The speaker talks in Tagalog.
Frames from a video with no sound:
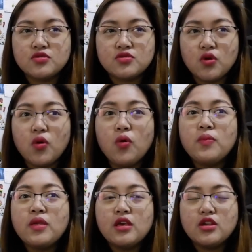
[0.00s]
So,
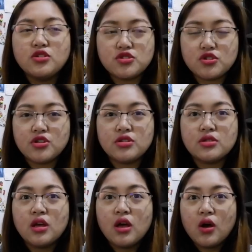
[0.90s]
in short,
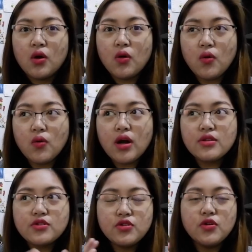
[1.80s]
kung
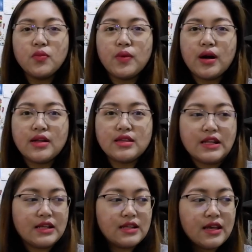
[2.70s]
ano yung mga
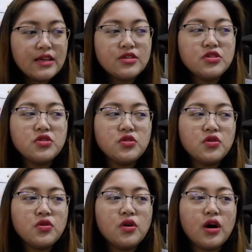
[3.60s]
nilalike
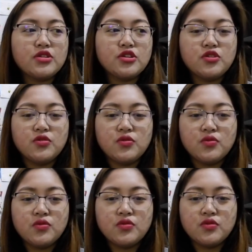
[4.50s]
nyo, ano yung
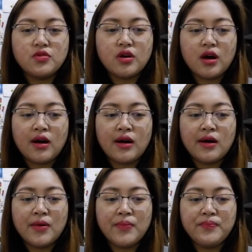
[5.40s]

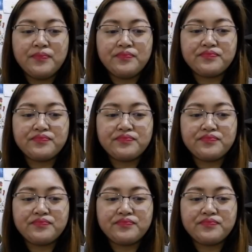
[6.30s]
um,